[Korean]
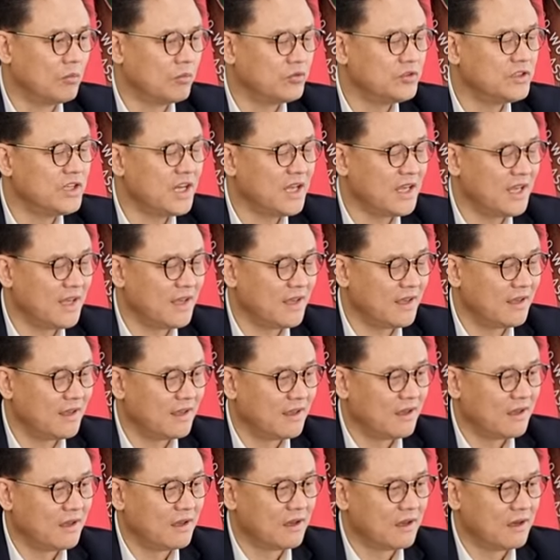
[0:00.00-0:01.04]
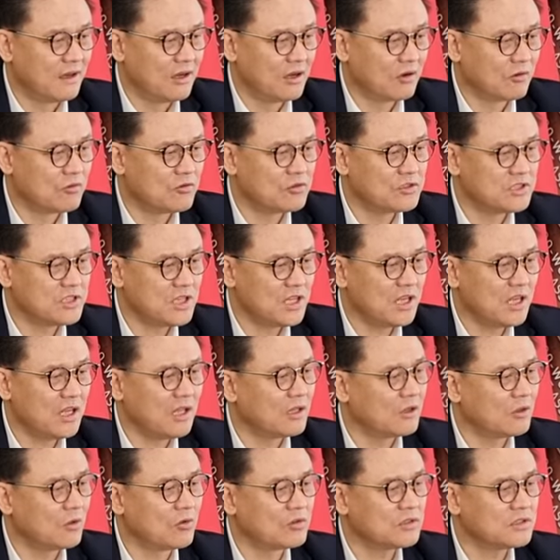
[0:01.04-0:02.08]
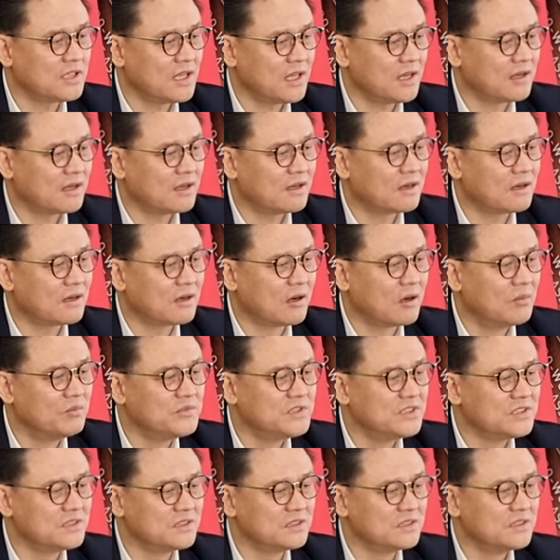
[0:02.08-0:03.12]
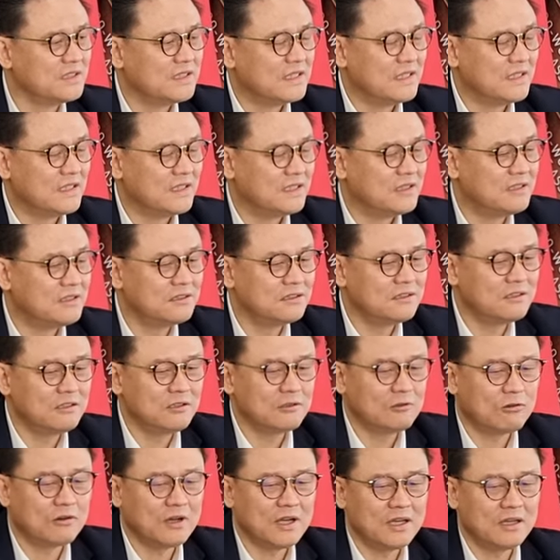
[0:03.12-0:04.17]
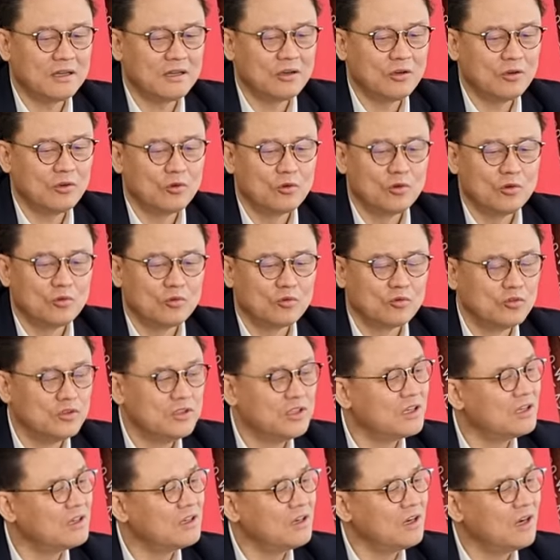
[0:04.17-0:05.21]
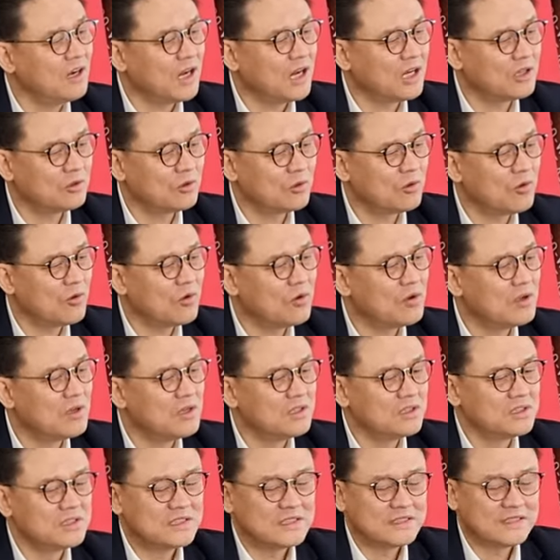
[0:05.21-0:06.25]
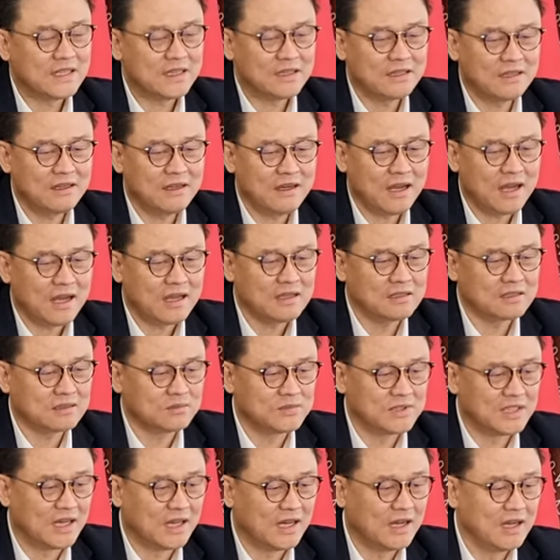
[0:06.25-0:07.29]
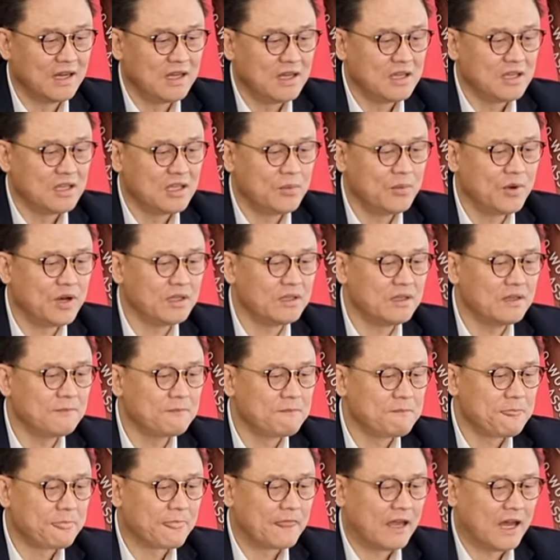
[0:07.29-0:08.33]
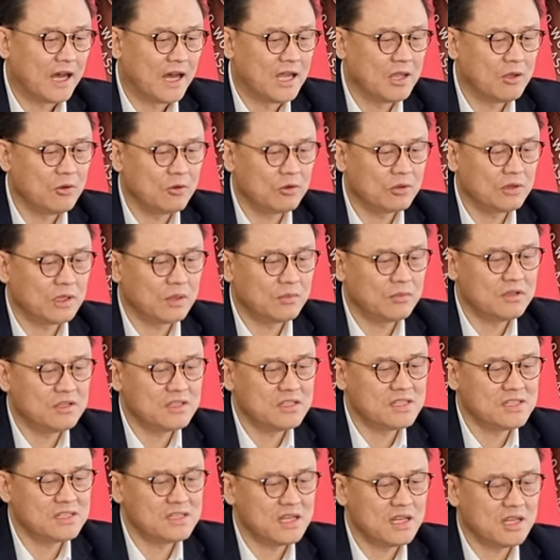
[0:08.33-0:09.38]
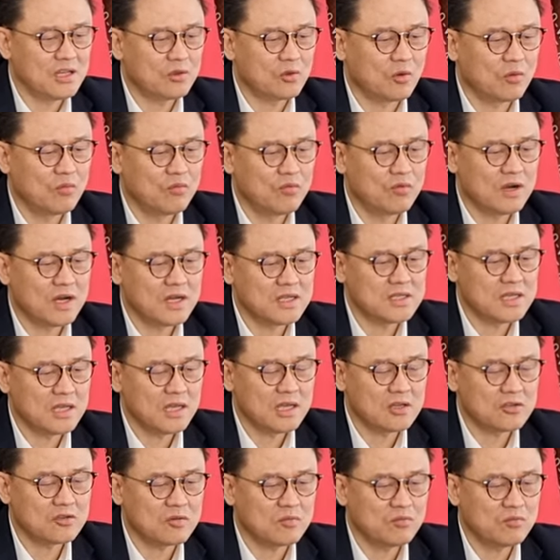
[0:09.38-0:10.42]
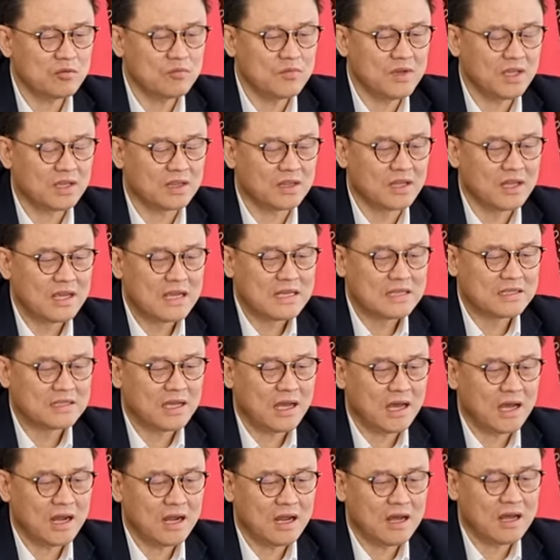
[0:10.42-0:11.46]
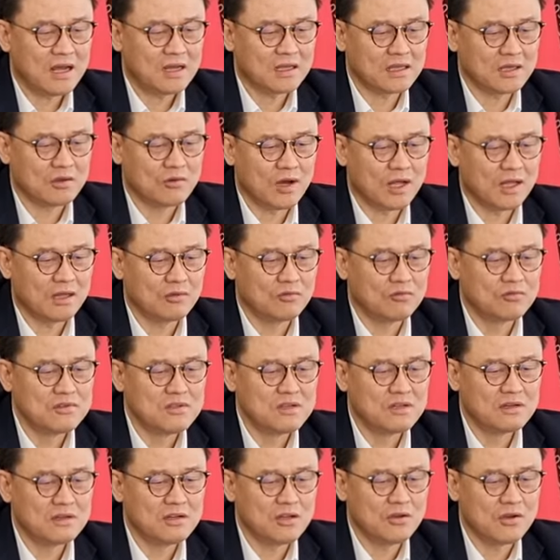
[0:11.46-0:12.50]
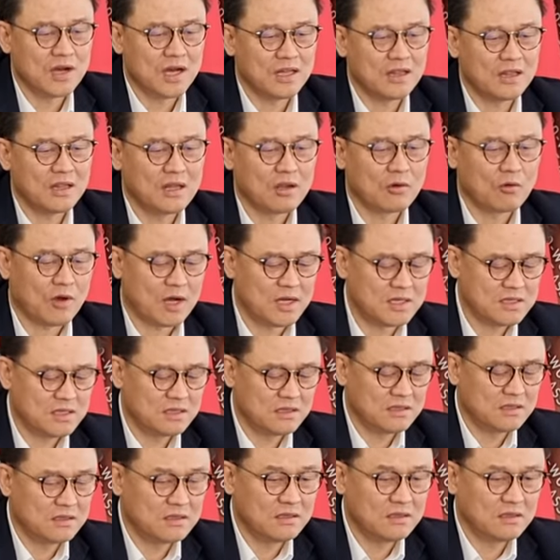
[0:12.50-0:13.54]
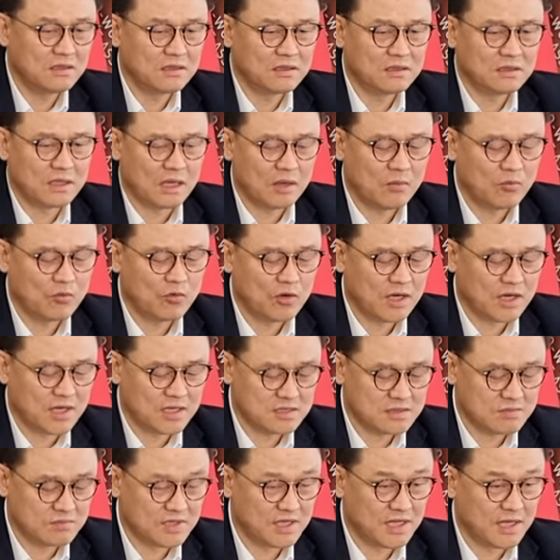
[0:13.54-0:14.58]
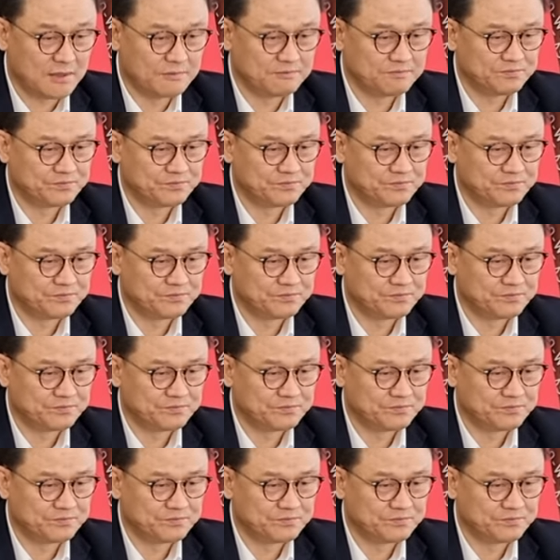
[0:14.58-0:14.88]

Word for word: 분야의 어, 국제 녹색 검증 인증을 통하여 운영을 하도록 시작을 하였습니다. 이번 IOWGCA 동북아 세계 총부 및 산하 기관 운영을 위한 과정은 다음과 같습니다.